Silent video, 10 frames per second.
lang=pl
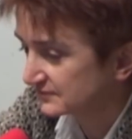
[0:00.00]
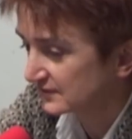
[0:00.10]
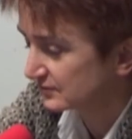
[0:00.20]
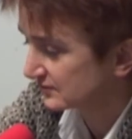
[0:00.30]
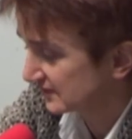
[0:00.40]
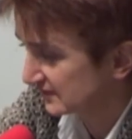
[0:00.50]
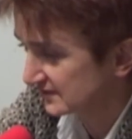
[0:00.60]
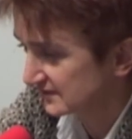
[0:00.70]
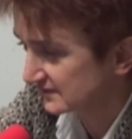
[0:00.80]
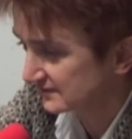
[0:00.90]
No trudno, no
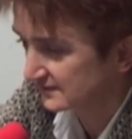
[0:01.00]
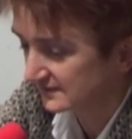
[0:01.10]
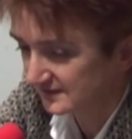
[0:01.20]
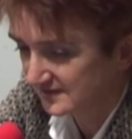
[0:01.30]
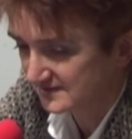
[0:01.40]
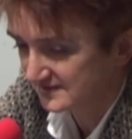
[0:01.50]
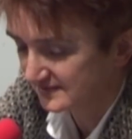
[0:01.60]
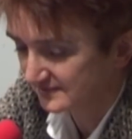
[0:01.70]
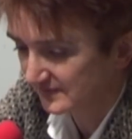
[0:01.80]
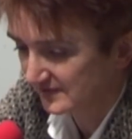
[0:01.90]
to, to
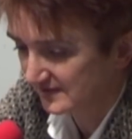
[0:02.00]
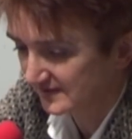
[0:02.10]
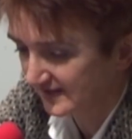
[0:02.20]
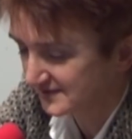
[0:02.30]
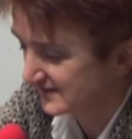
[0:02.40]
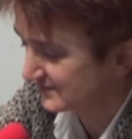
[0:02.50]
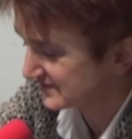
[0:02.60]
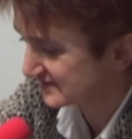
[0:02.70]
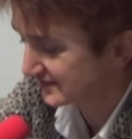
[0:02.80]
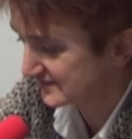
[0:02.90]
jest moje jakieś tam
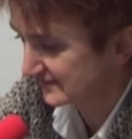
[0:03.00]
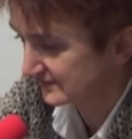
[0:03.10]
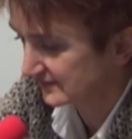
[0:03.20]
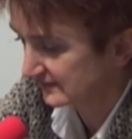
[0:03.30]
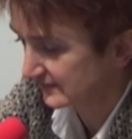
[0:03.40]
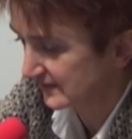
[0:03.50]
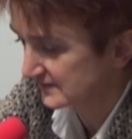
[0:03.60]
ryzyko zawodowe,